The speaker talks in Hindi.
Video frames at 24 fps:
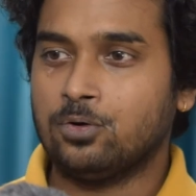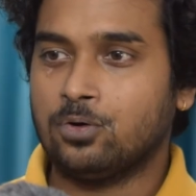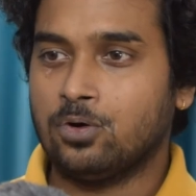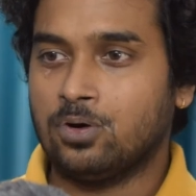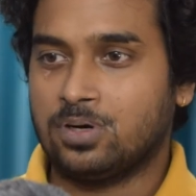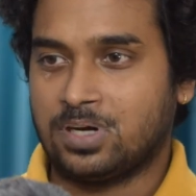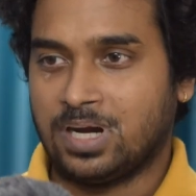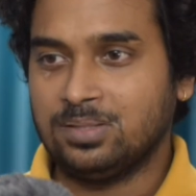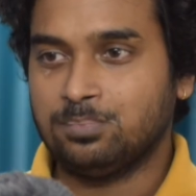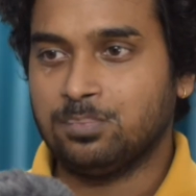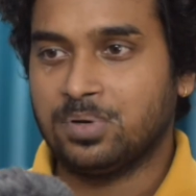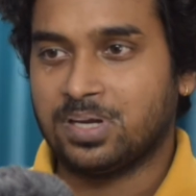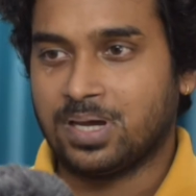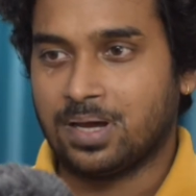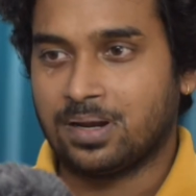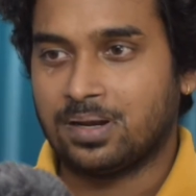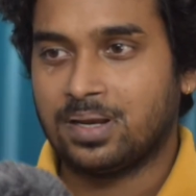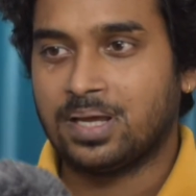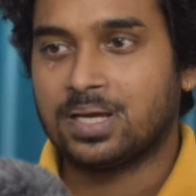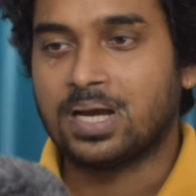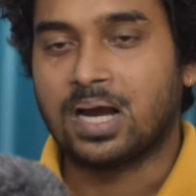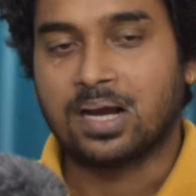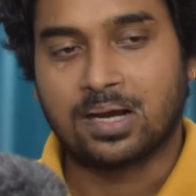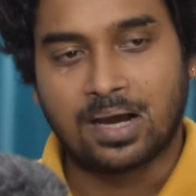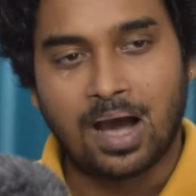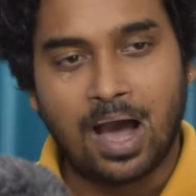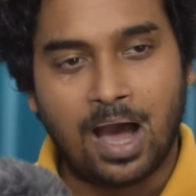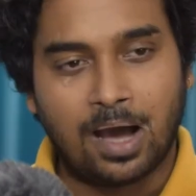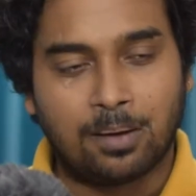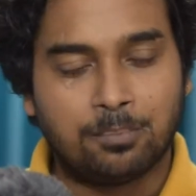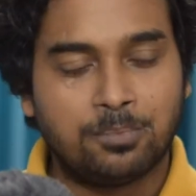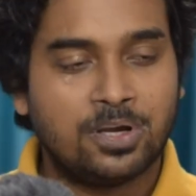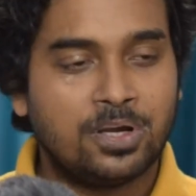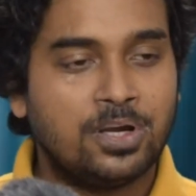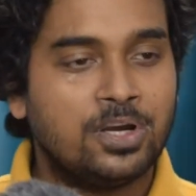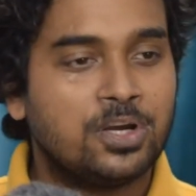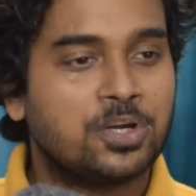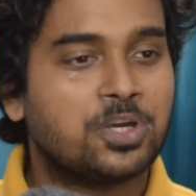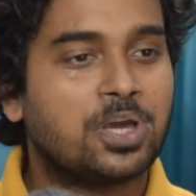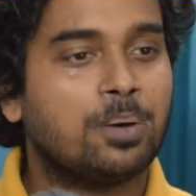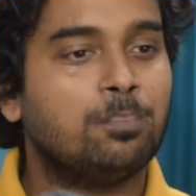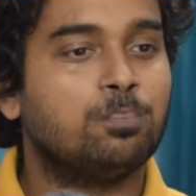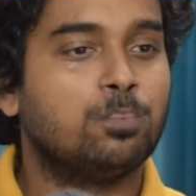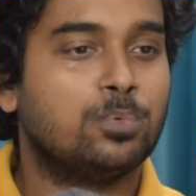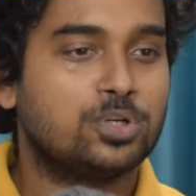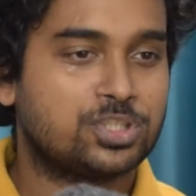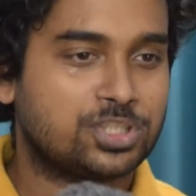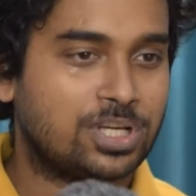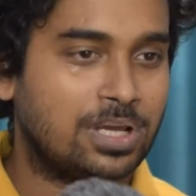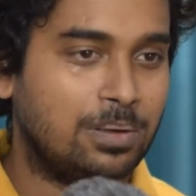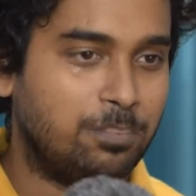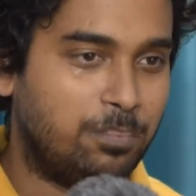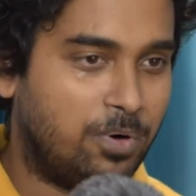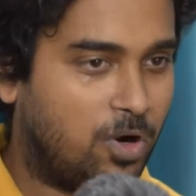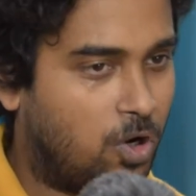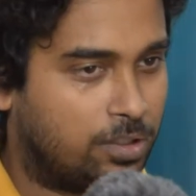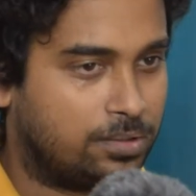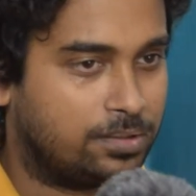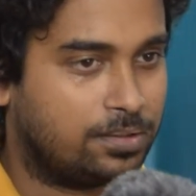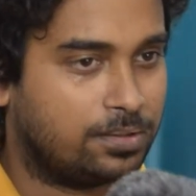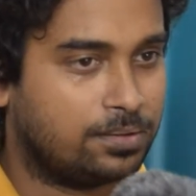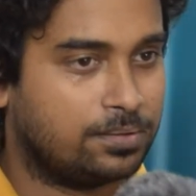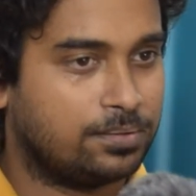को खत्म करने का ख्वाब के मुश्किल बहुत